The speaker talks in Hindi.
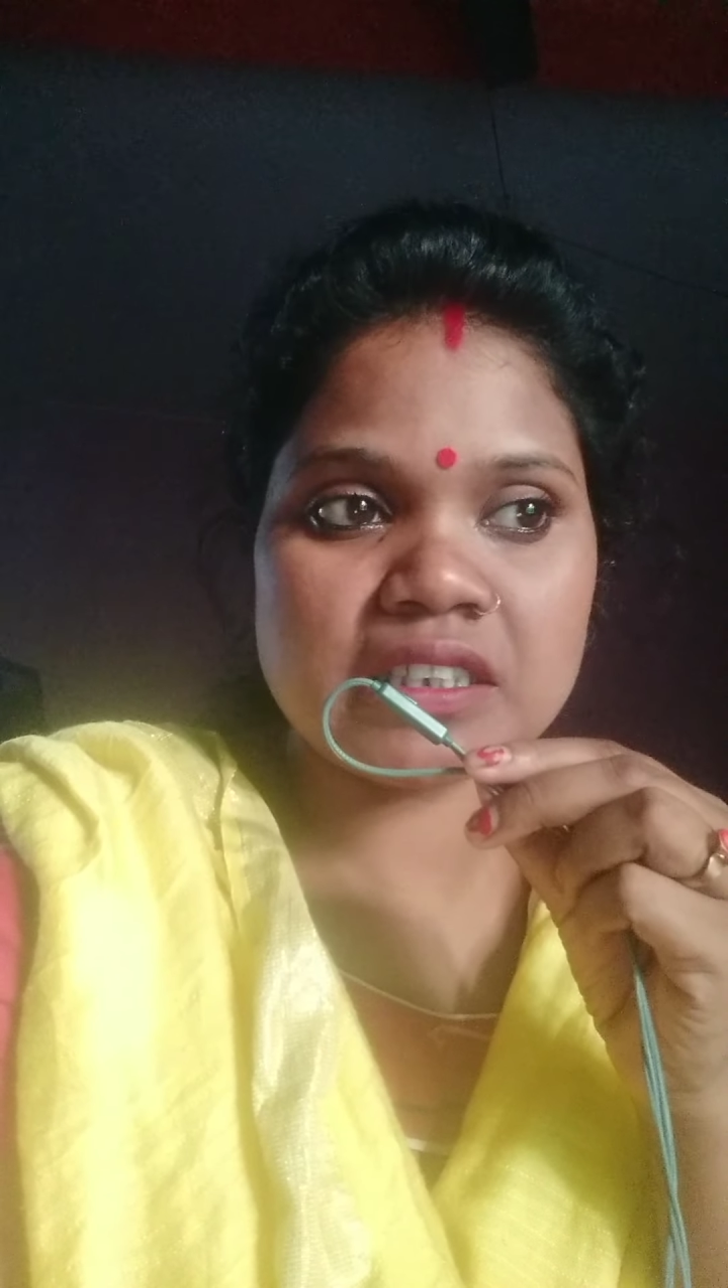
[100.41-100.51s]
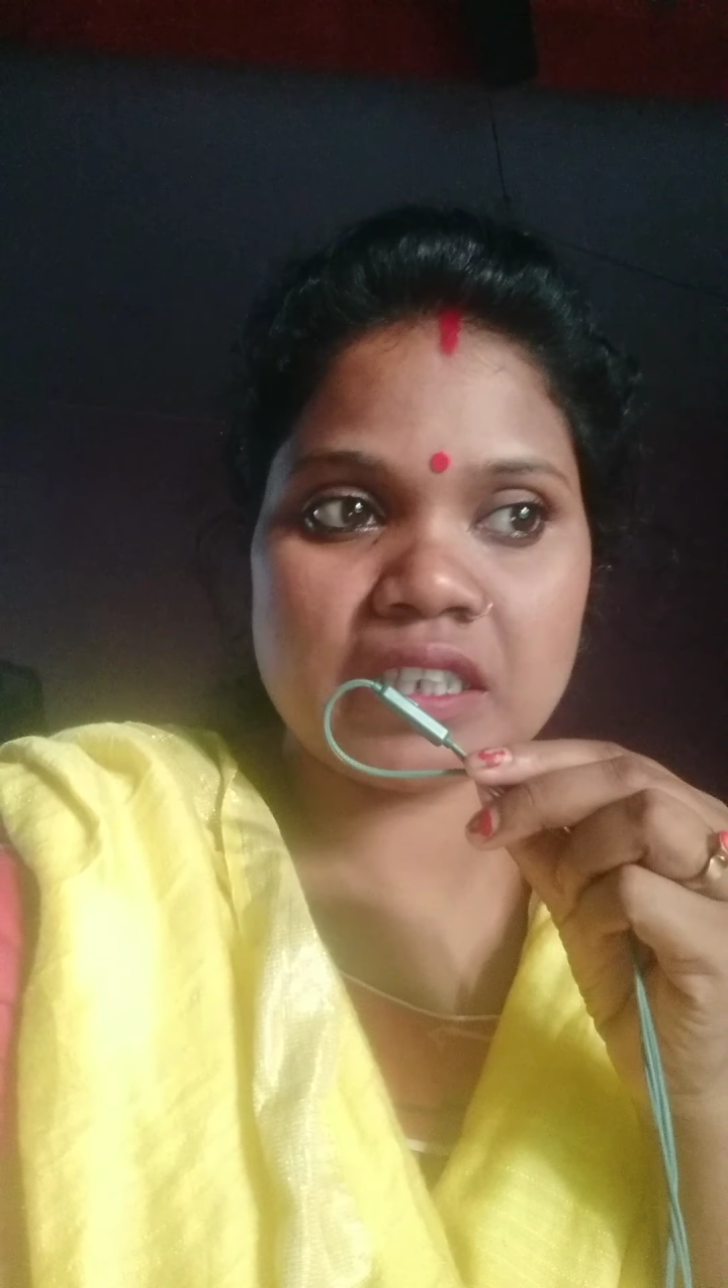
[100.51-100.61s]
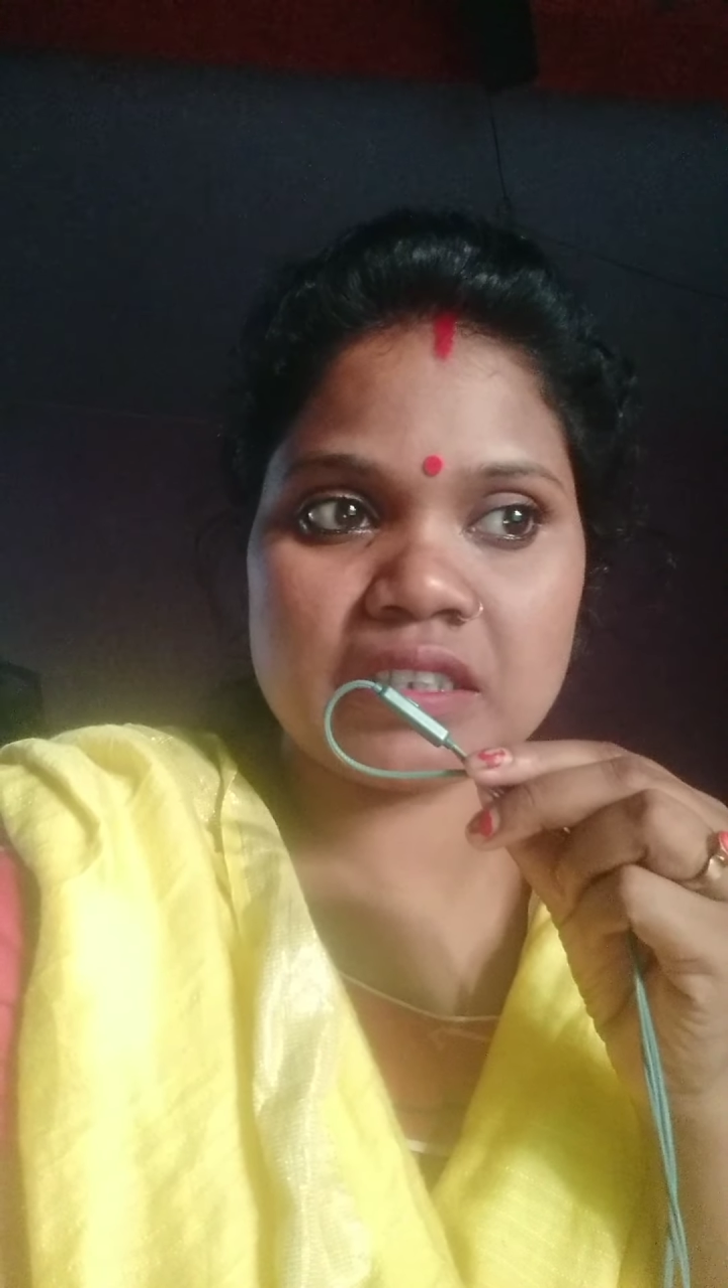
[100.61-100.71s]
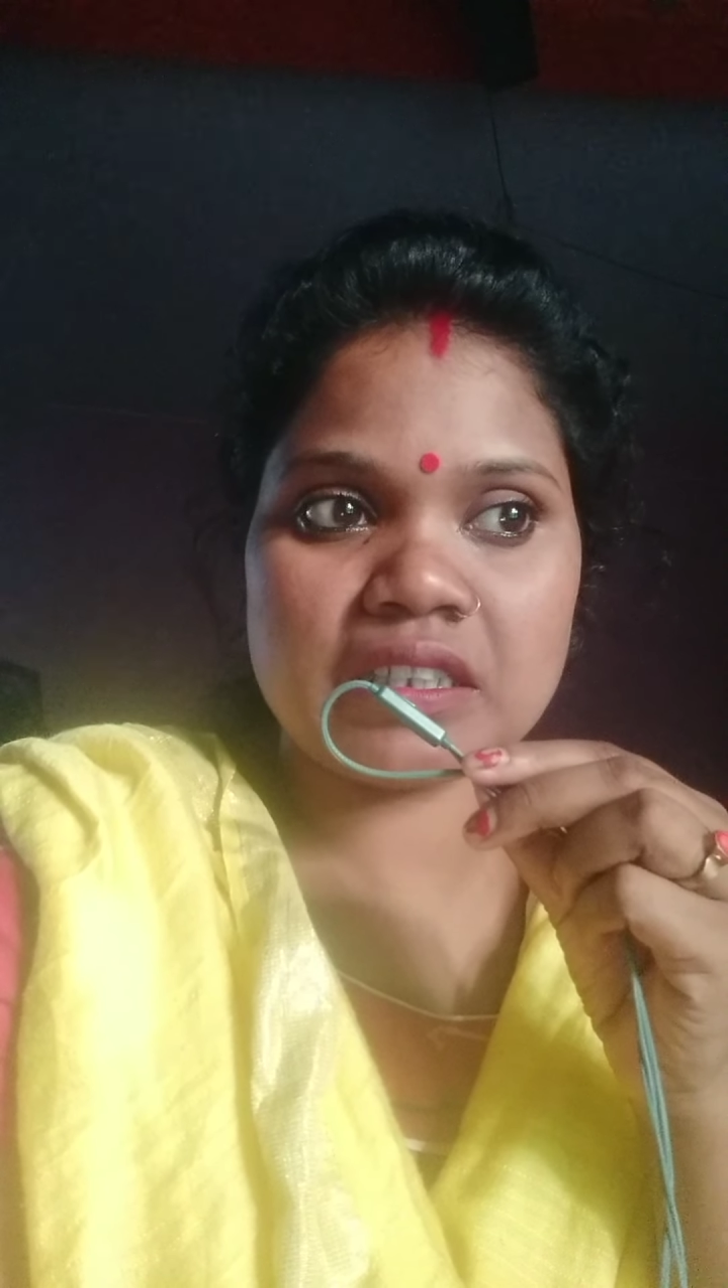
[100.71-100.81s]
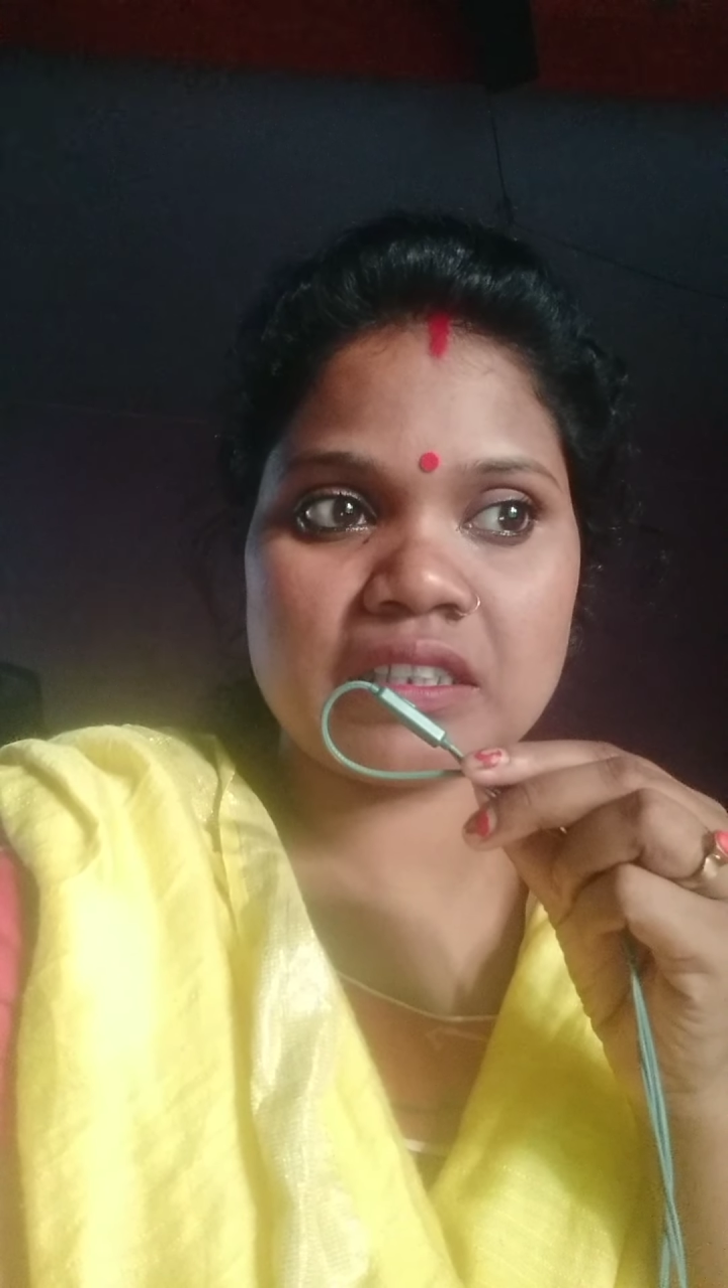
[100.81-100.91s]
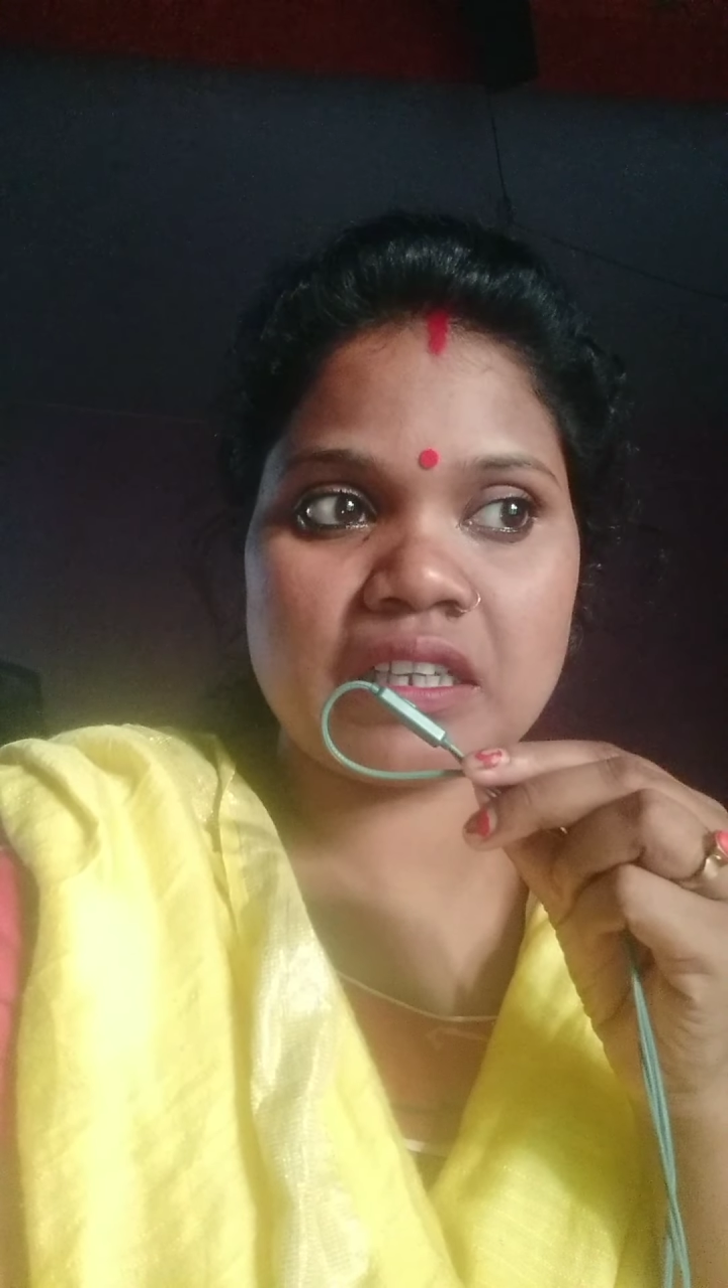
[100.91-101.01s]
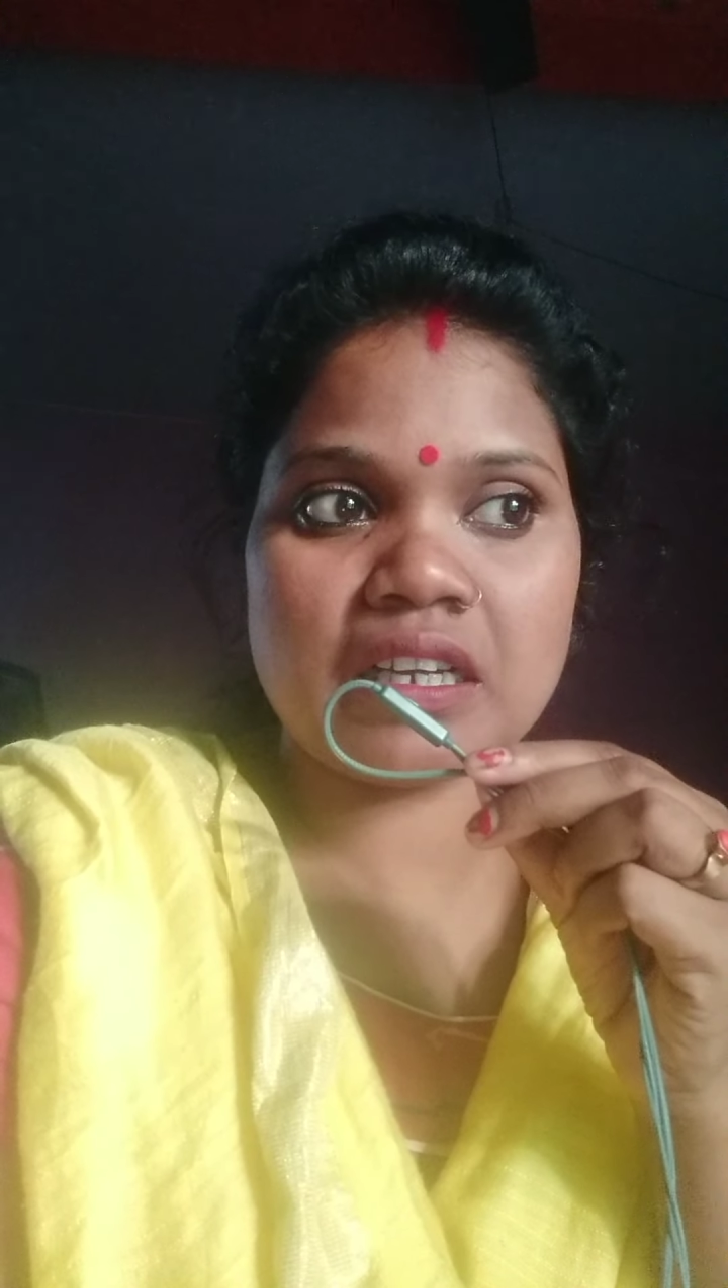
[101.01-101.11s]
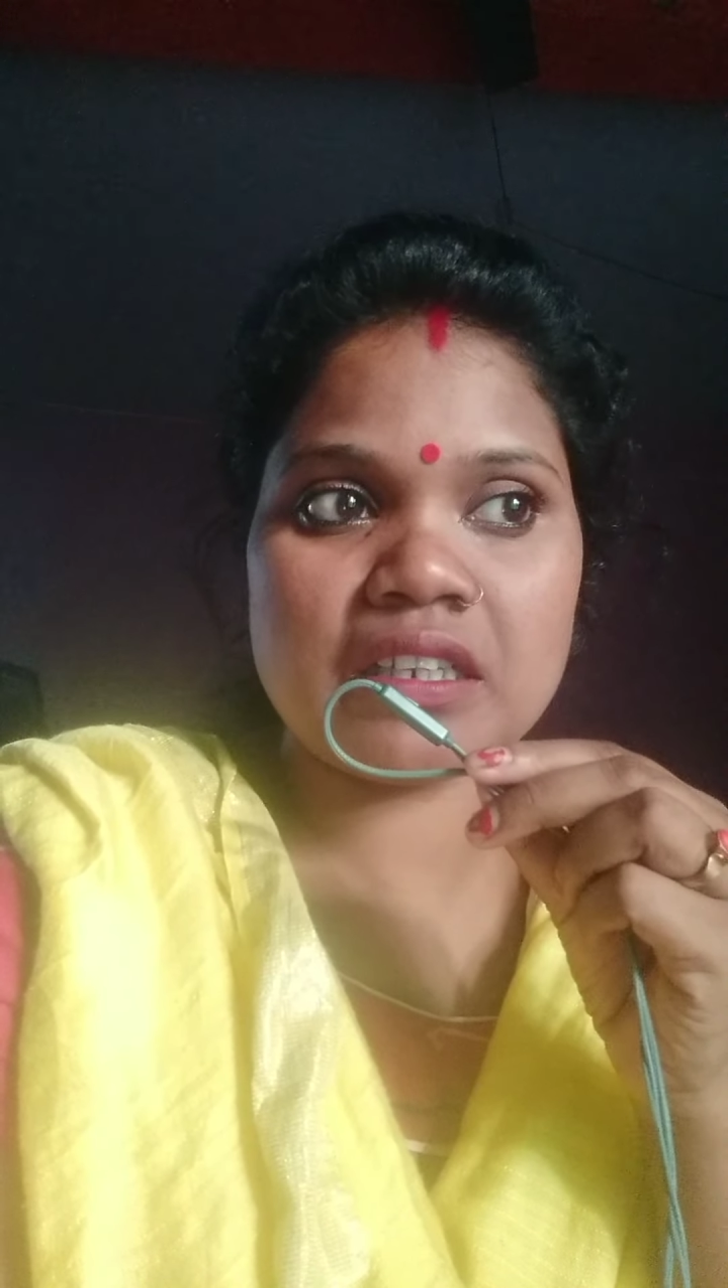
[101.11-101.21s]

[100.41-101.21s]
जानता था